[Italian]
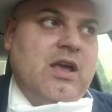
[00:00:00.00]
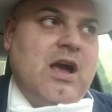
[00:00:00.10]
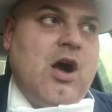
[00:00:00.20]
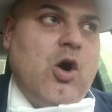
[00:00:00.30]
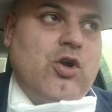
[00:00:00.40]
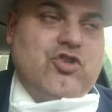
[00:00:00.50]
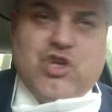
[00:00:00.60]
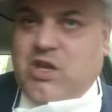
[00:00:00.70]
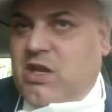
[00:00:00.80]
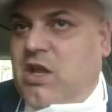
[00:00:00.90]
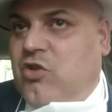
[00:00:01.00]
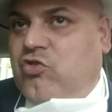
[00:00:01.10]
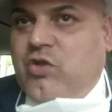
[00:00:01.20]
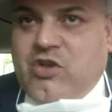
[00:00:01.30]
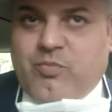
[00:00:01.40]
a, oggi
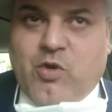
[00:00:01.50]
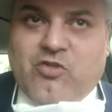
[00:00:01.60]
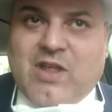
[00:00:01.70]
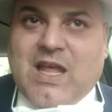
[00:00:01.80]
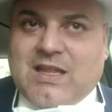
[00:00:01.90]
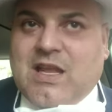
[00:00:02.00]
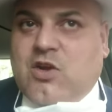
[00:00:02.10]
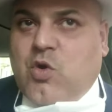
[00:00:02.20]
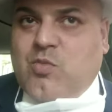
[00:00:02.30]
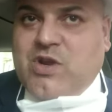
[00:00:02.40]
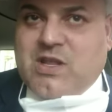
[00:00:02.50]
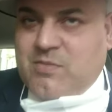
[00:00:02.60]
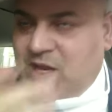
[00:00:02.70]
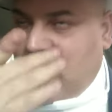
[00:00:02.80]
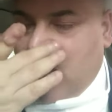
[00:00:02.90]
su risposta del Comune di
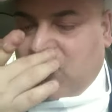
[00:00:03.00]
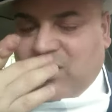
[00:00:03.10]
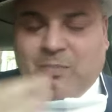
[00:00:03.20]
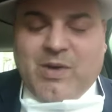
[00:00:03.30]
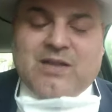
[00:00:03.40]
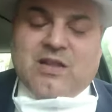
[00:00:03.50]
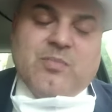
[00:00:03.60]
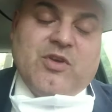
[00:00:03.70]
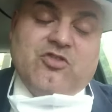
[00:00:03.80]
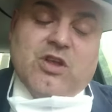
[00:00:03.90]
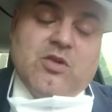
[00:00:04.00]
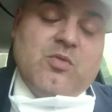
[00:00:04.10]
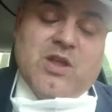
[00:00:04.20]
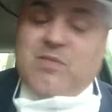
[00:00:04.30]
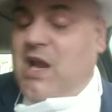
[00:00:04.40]
Milano da parte di persone del
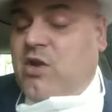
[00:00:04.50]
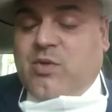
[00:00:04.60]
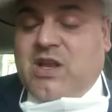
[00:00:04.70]
Comune di Milano, quindi